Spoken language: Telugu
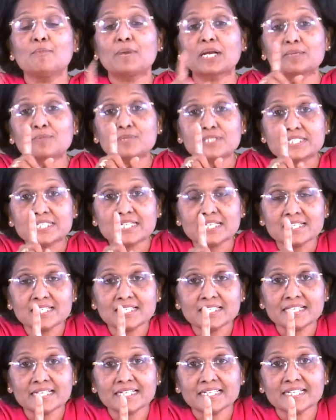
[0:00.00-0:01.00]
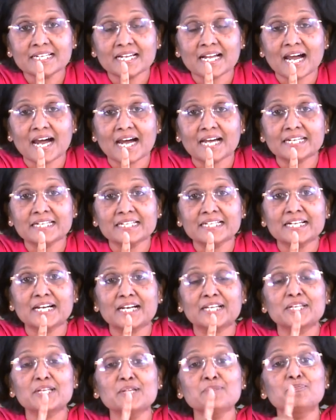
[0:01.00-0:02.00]
మనము చేయలేని కార్యం
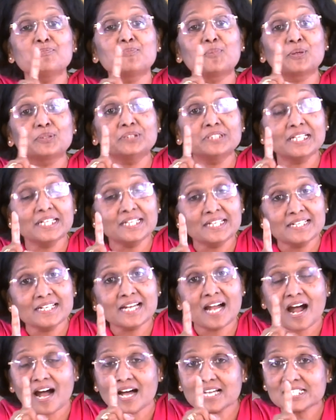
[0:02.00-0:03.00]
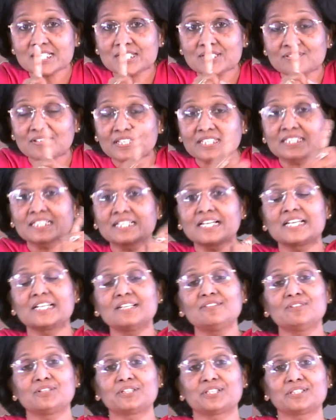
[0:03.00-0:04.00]
కానీ పొందలేని ఆశీర్వాదం
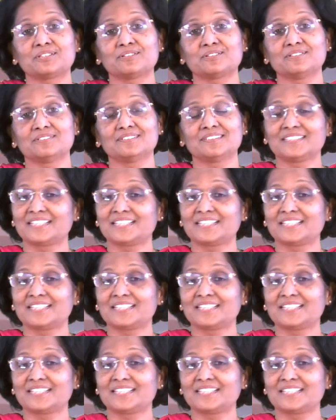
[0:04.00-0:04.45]
కానీ ఉండదు